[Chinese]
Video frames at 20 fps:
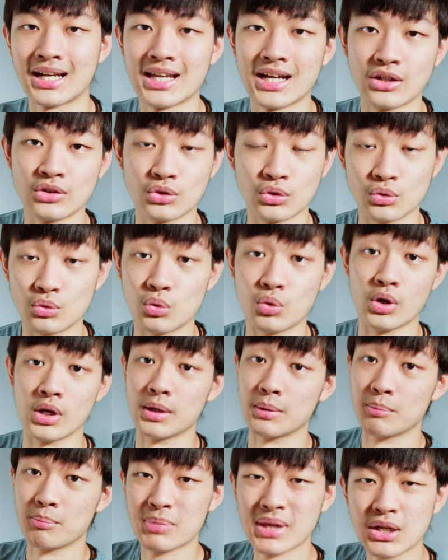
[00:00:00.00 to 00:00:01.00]
亮度会
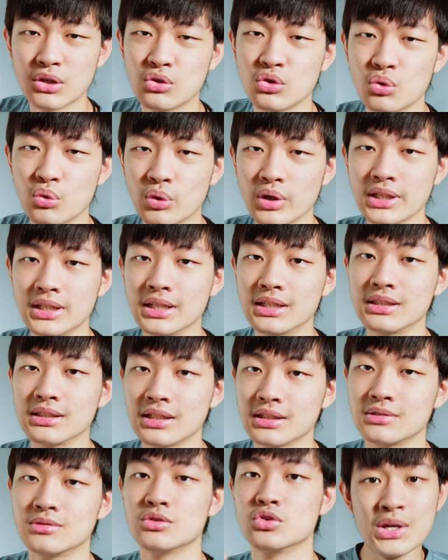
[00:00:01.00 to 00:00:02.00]
变弱一点
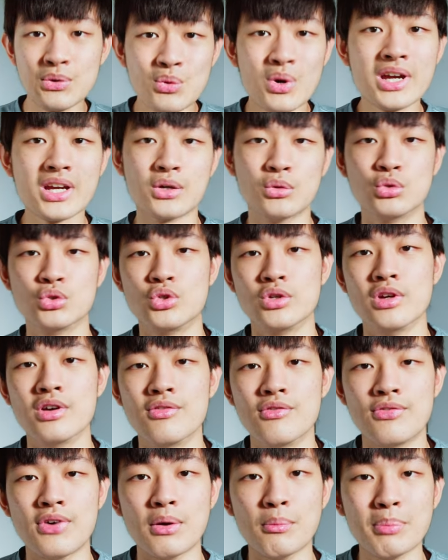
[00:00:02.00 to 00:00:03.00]
点。另外一个我觉得
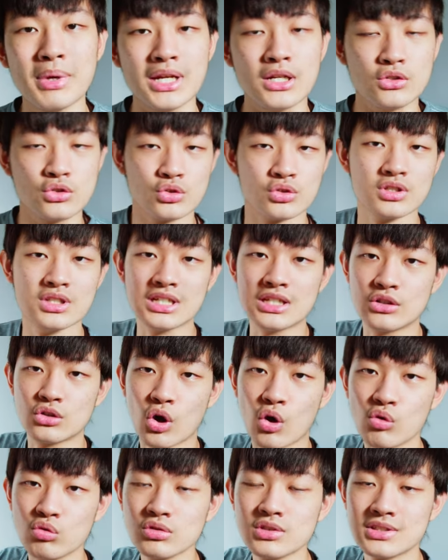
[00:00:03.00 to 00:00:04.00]
很方便的就是，你
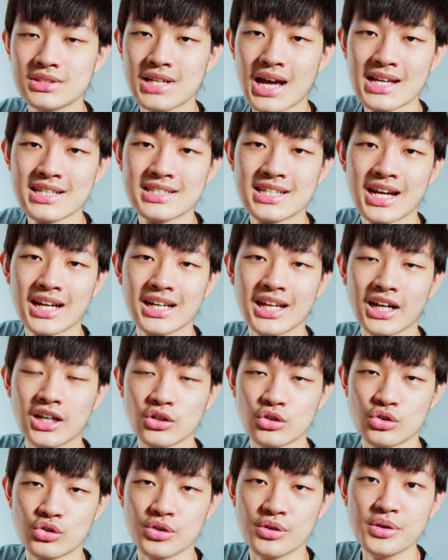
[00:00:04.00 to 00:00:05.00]
同时按下两
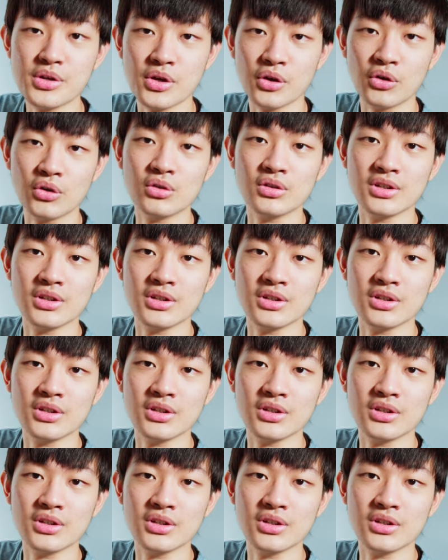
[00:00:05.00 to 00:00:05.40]
个旋钮，